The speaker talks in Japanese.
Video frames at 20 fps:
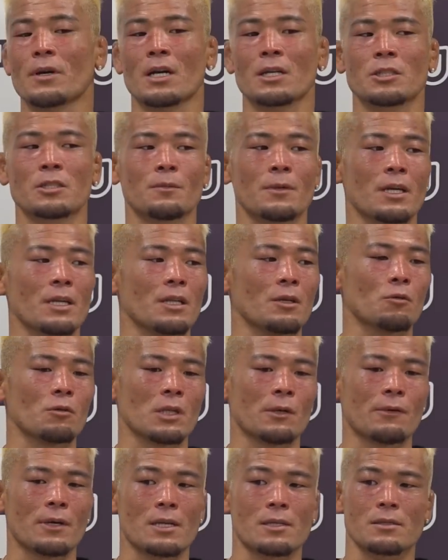ぱ勝ち負けにこ
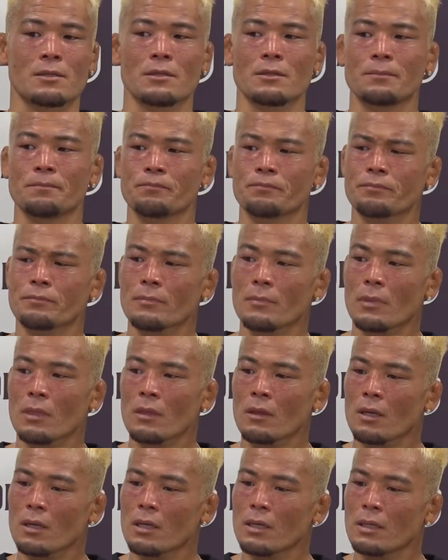だわらず、
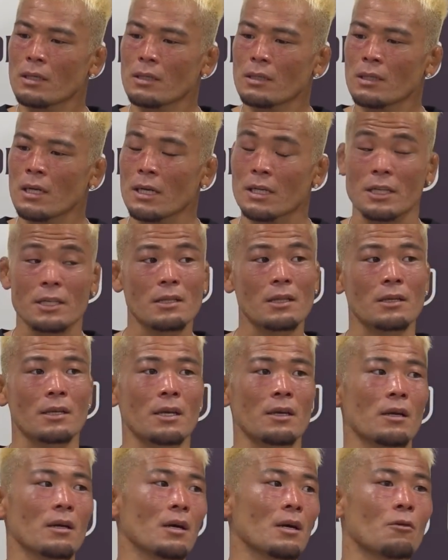やりきった
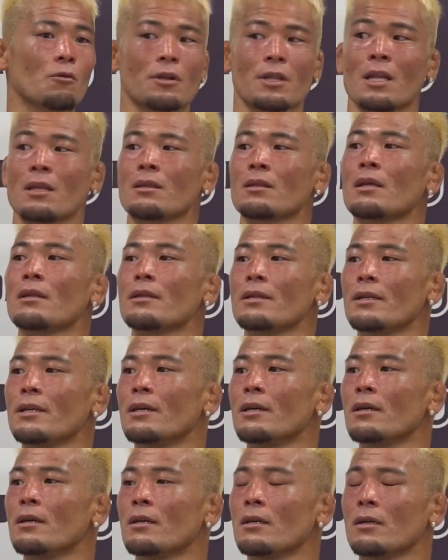結果がこれだったん
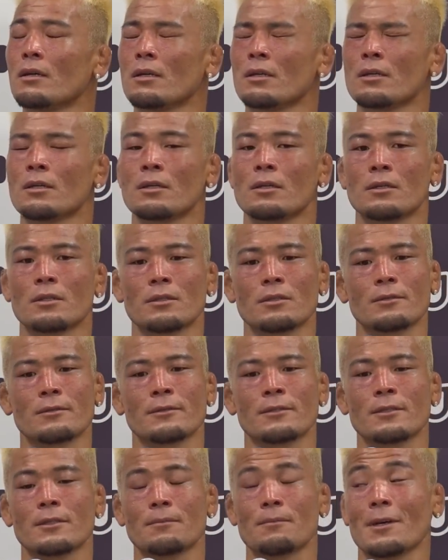で、
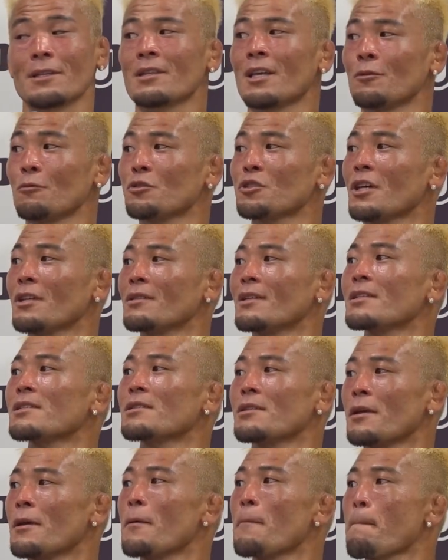まあ、楽しかったで
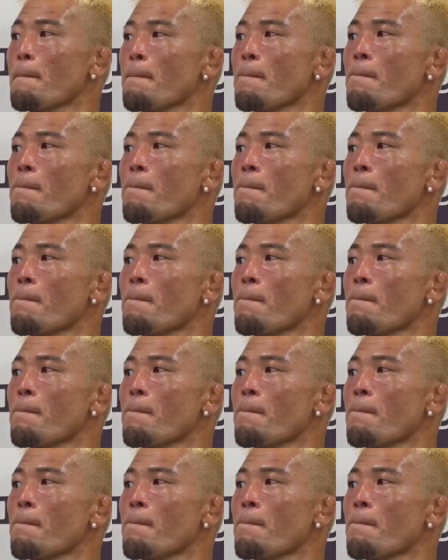すね。